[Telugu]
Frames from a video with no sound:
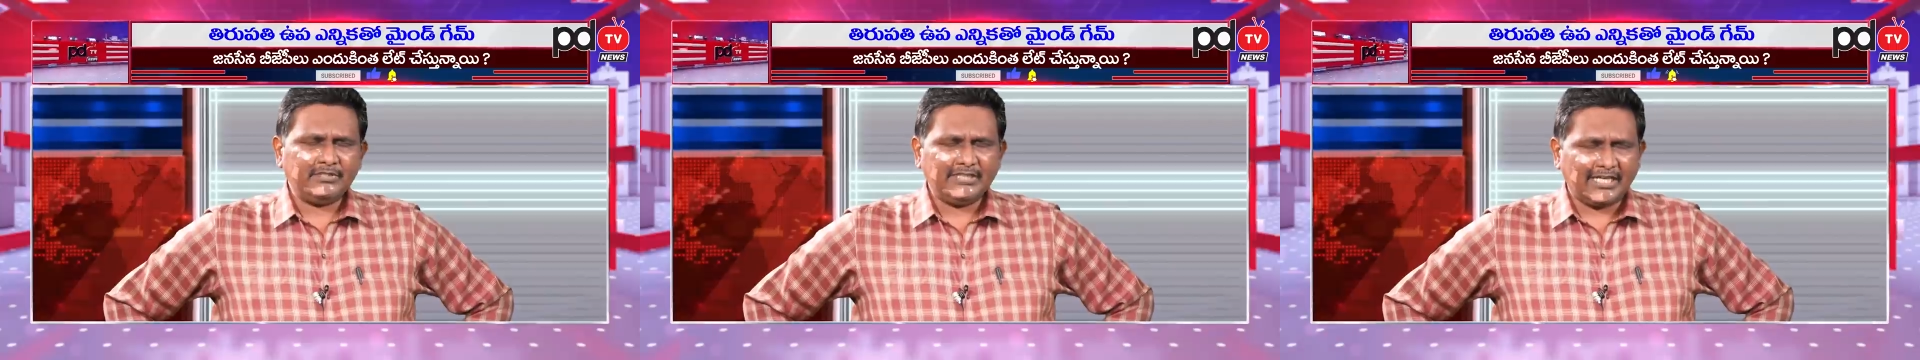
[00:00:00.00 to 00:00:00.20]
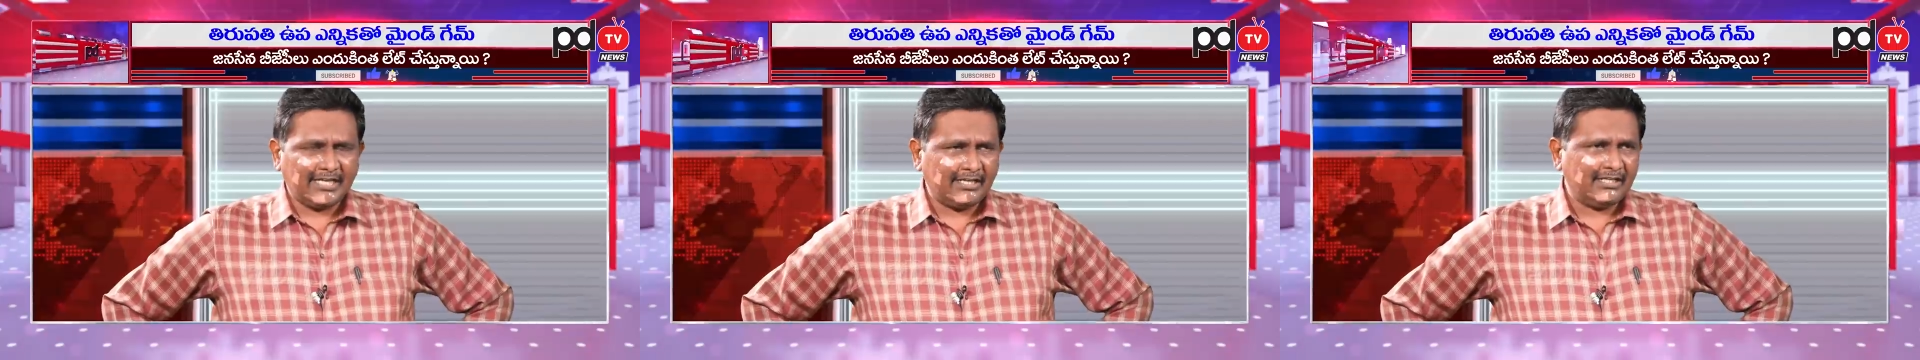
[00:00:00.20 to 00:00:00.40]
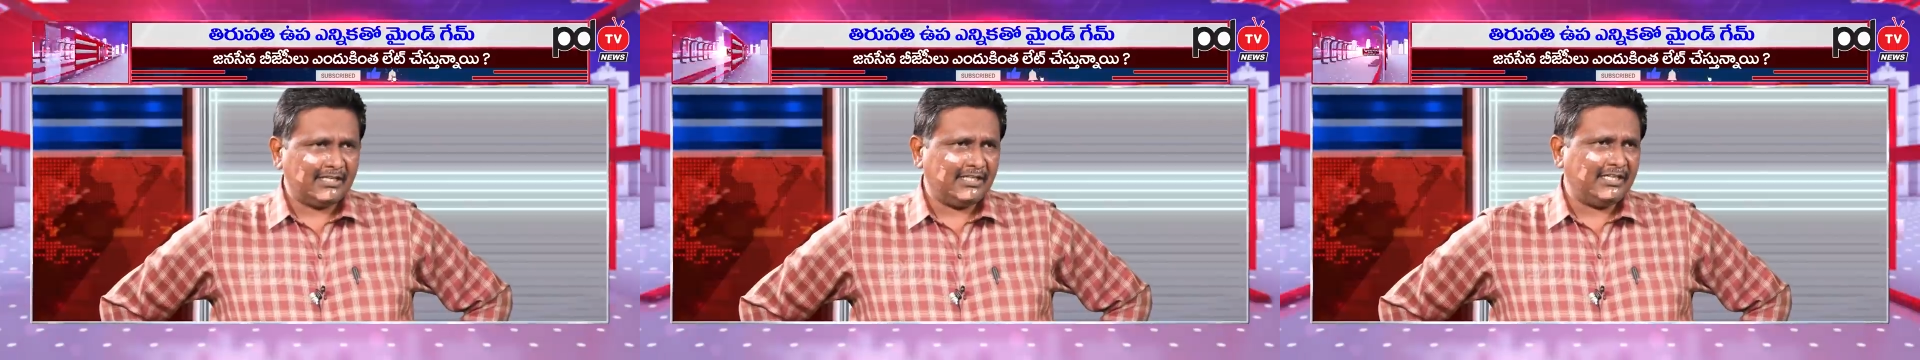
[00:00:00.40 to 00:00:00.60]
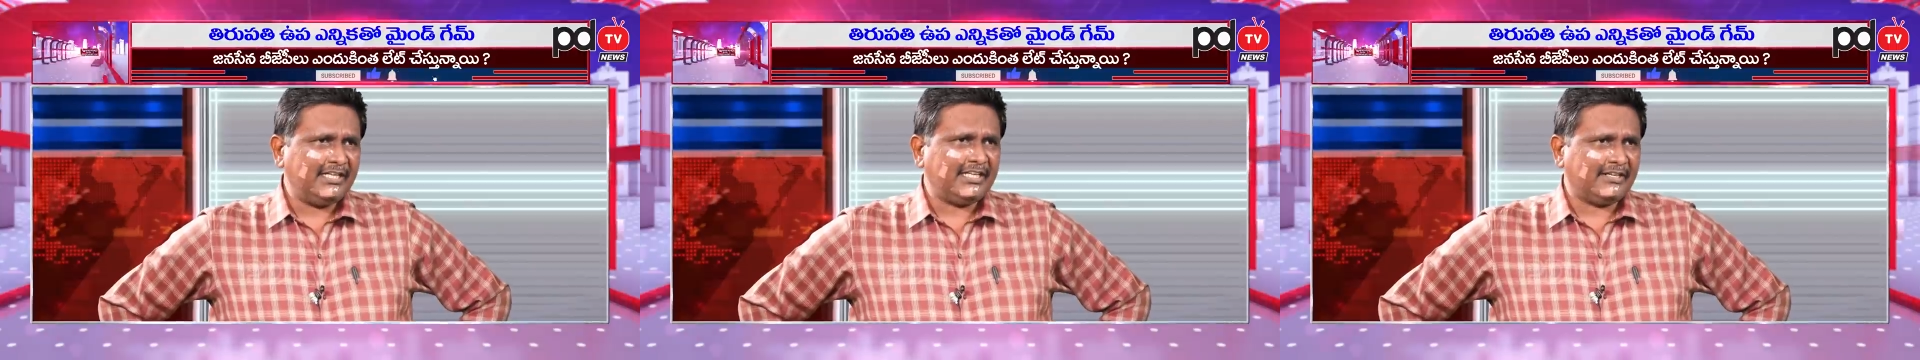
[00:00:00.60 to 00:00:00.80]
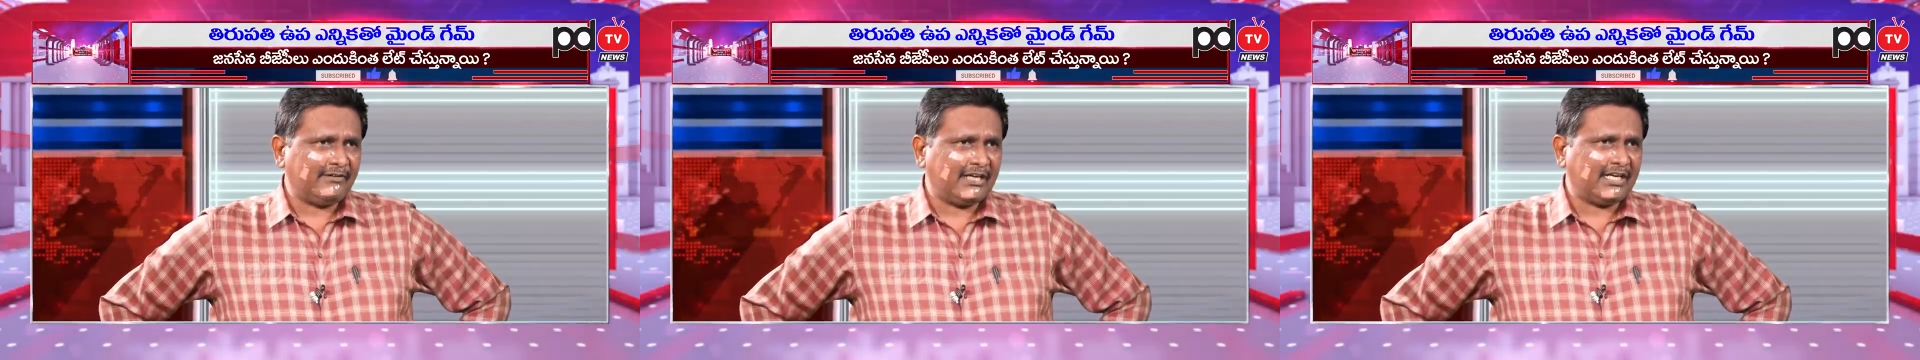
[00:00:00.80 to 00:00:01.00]
జగన్
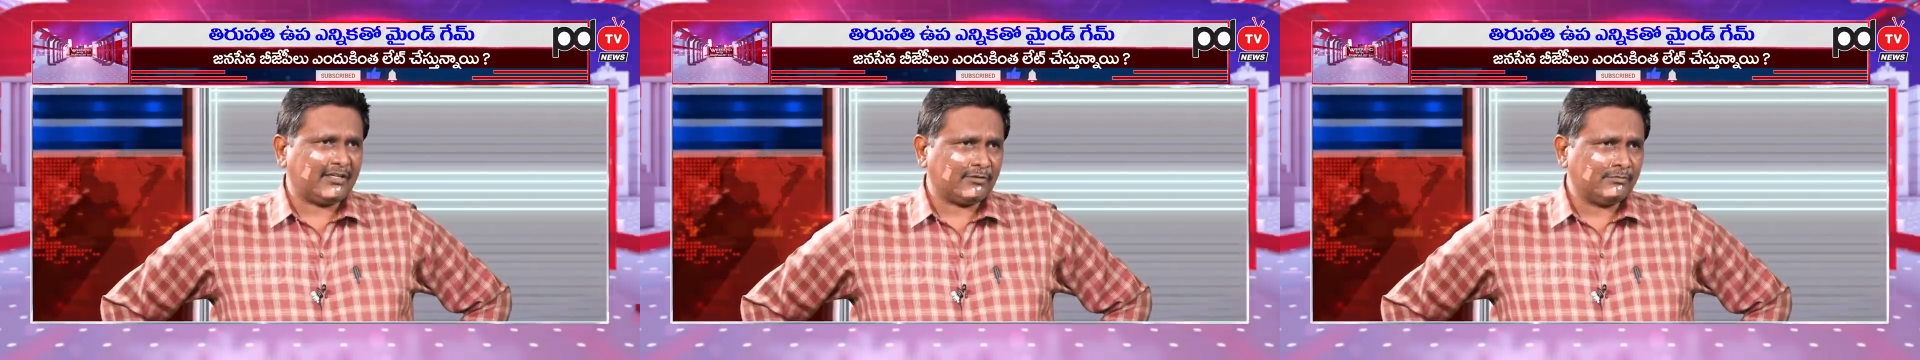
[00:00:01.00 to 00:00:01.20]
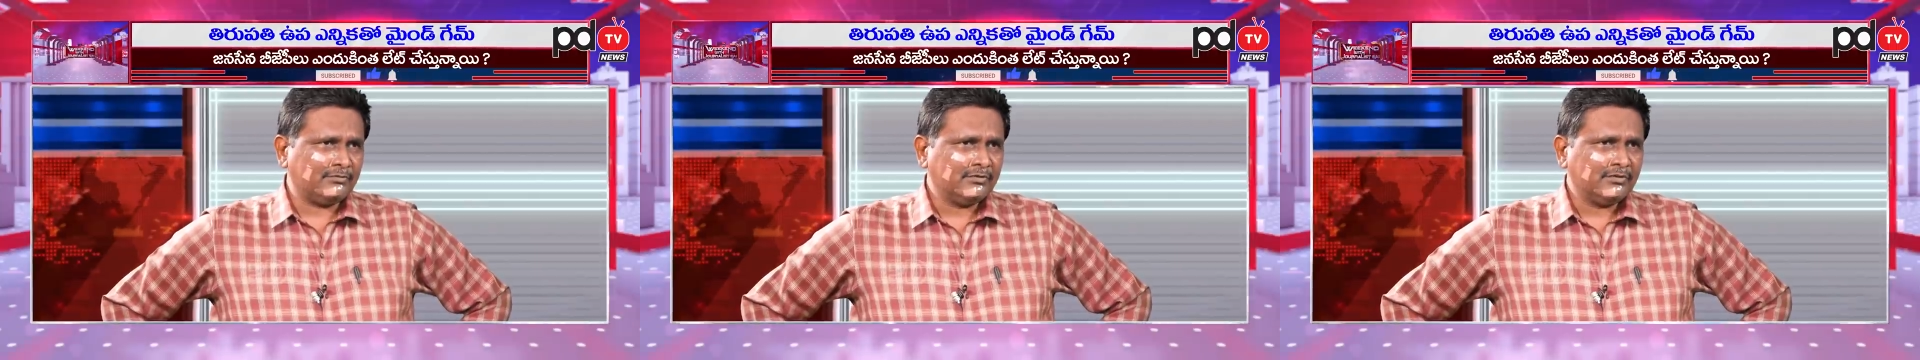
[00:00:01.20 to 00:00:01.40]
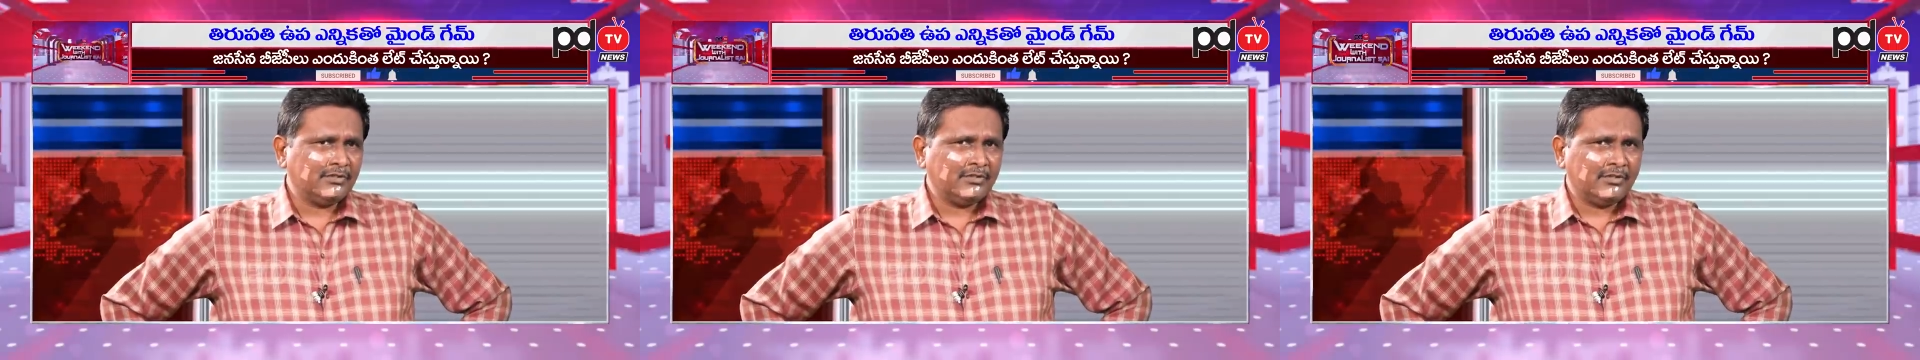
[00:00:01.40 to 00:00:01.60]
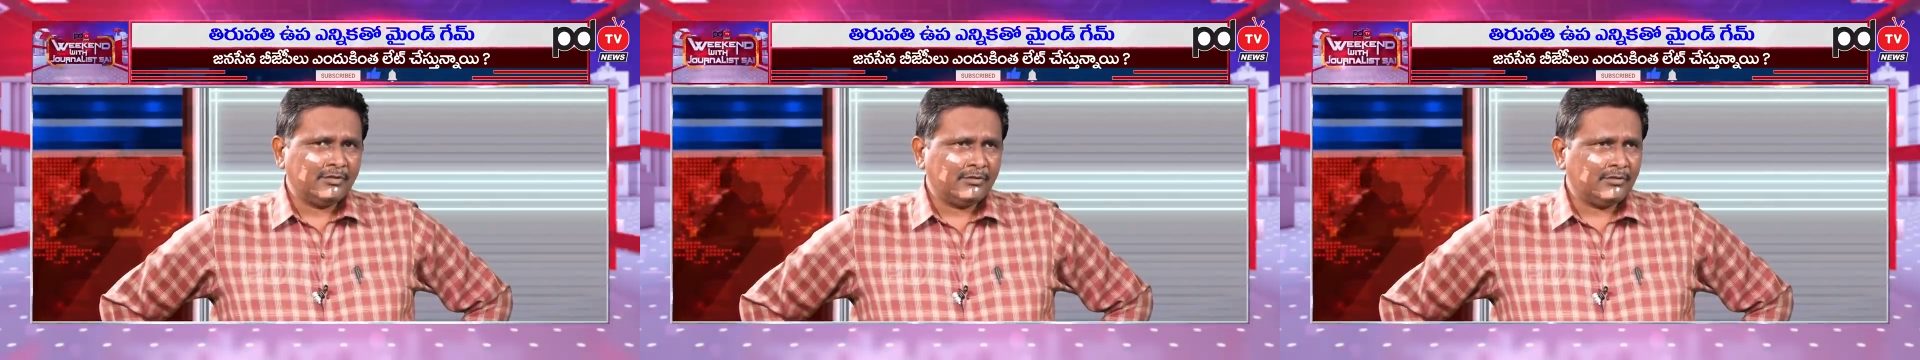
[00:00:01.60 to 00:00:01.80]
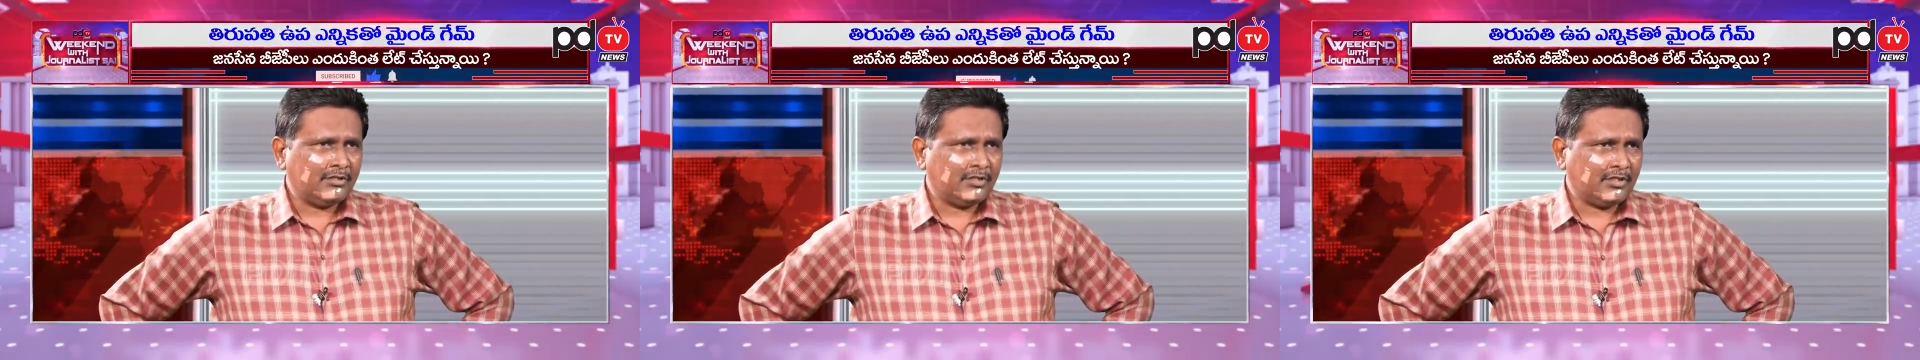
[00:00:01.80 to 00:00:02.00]
ఇంటికి వెళ్ళటం
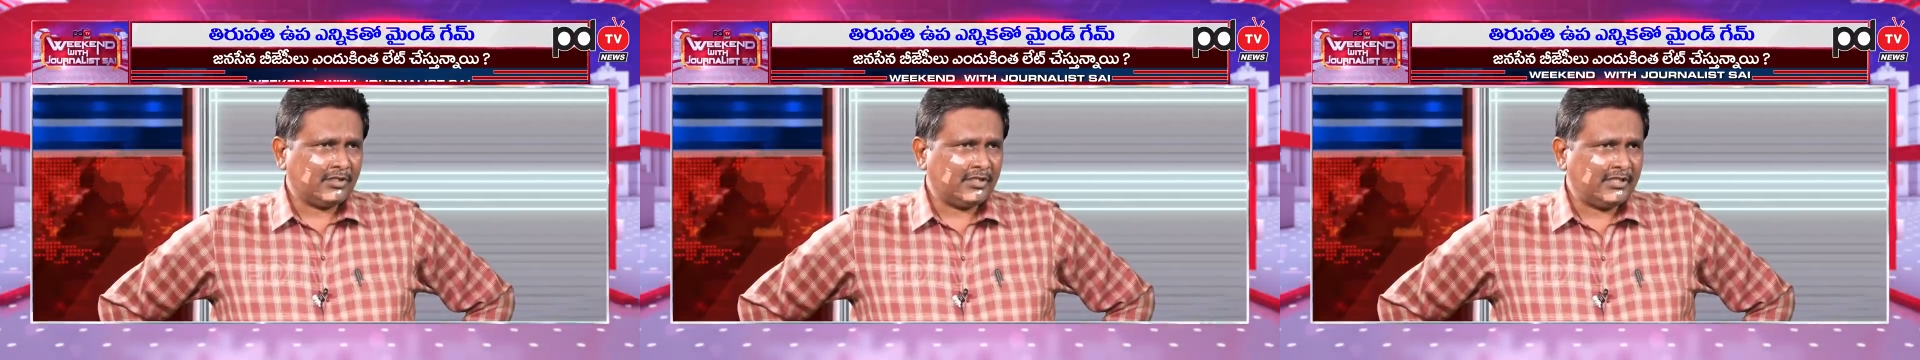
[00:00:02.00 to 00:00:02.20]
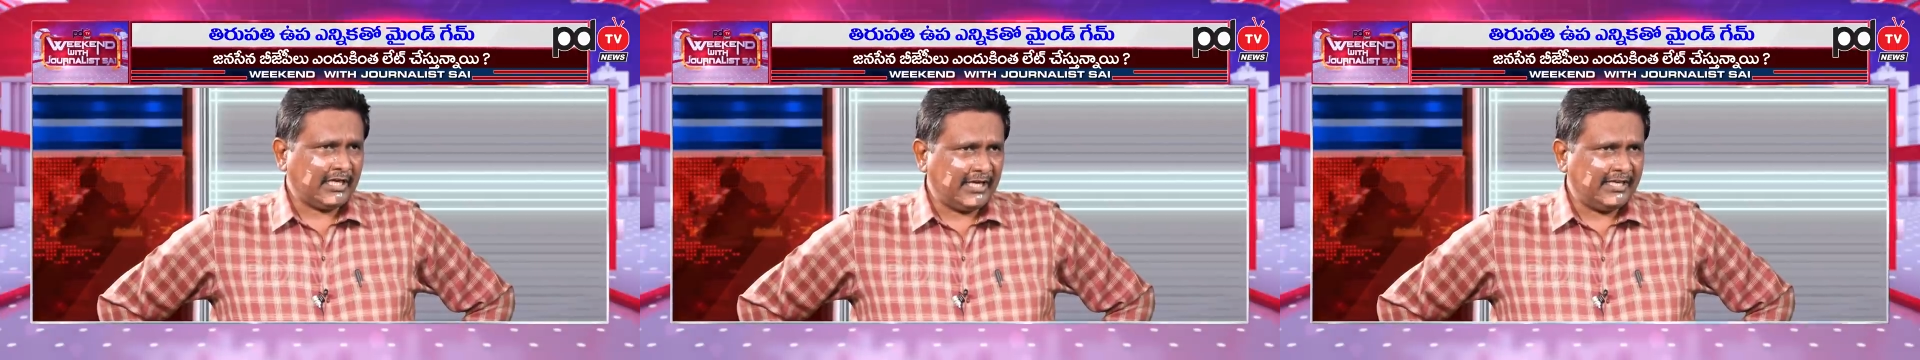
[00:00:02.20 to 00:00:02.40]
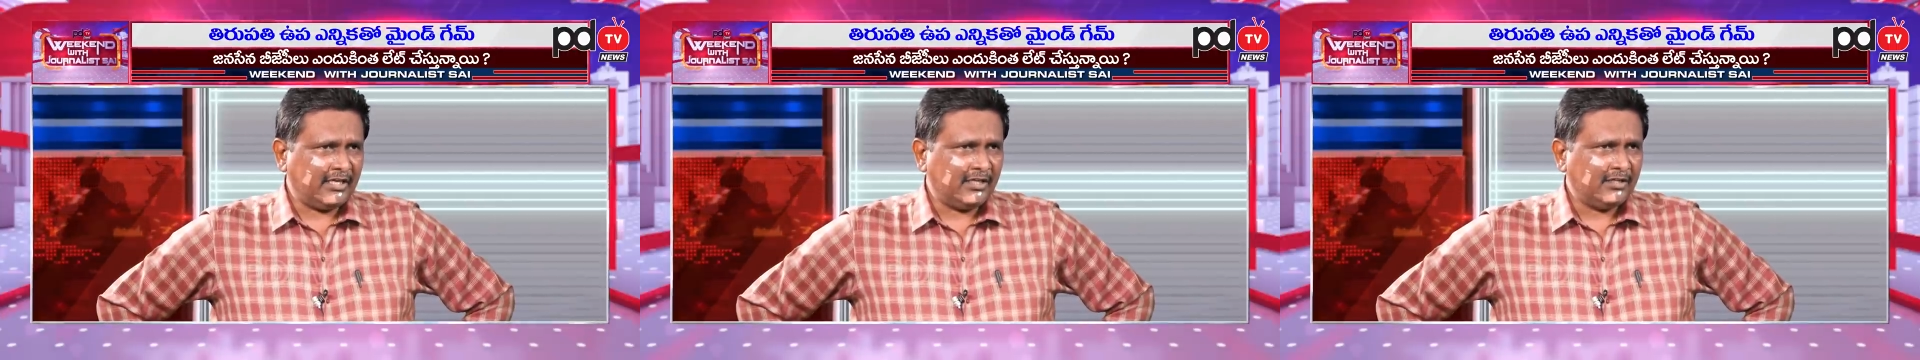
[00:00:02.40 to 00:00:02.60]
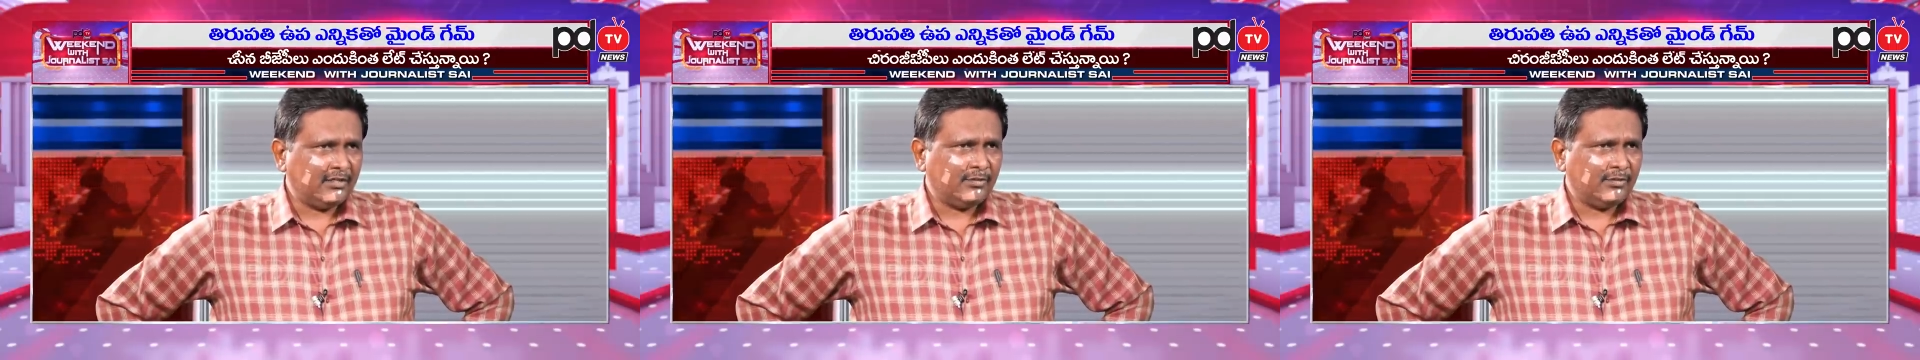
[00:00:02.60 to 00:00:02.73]
ఆయన